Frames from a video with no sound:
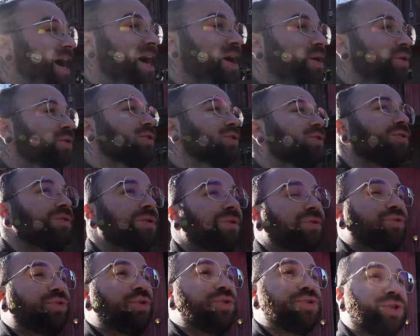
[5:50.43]
un an,
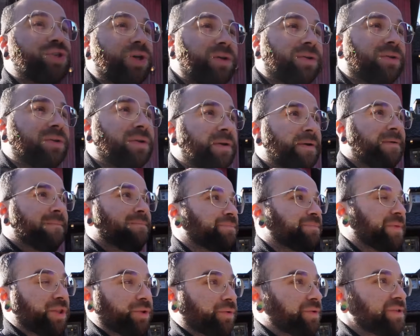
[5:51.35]
deux ans,
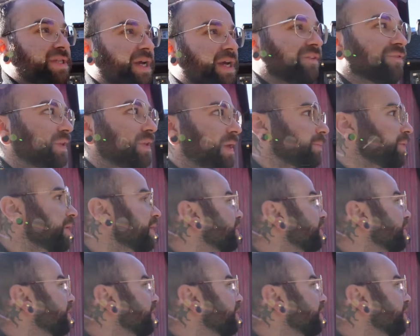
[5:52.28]
mais non, ça a finalement